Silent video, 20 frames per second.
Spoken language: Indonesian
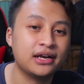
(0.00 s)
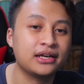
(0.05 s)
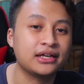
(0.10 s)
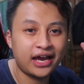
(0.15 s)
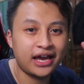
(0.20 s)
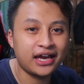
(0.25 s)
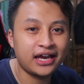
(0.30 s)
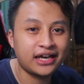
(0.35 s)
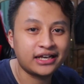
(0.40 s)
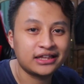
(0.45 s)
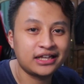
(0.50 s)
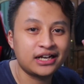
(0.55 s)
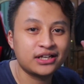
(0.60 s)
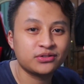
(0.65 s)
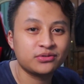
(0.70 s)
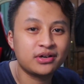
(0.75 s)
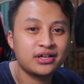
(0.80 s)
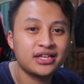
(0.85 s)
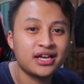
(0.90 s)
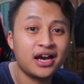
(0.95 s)
Oke, kita
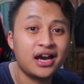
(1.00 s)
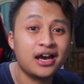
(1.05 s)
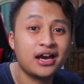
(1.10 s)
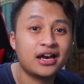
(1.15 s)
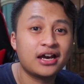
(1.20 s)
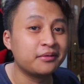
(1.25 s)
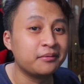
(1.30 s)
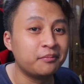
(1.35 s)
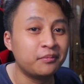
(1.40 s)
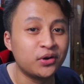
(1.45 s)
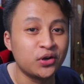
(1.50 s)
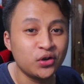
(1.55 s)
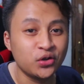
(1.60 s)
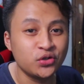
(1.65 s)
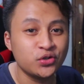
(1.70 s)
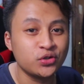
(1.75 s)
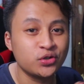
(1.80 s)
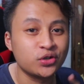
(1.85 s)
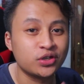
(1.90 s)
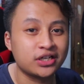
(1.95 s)
langsung aja
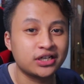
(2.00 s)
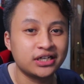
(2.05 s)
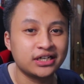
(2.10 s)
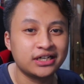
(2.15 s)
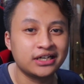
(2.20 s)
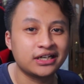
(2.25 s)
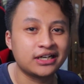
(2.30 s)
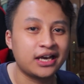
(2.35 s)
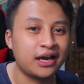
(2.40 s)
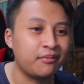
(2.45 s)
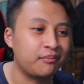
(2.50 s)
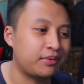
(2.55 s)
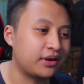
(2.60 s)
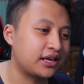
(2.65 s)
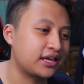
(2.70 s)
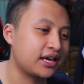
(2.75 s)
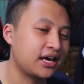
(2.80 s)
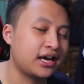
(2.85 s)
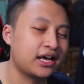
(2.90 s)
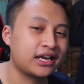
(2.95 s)
menuju ke
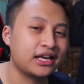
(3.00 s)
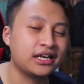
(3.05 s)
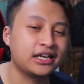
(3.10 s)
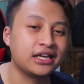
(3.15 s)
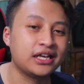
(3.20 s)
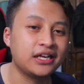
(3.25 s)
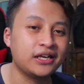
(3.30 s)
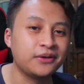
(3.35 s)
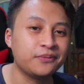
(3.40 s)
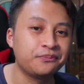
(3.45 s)
gameplaynya hari ini.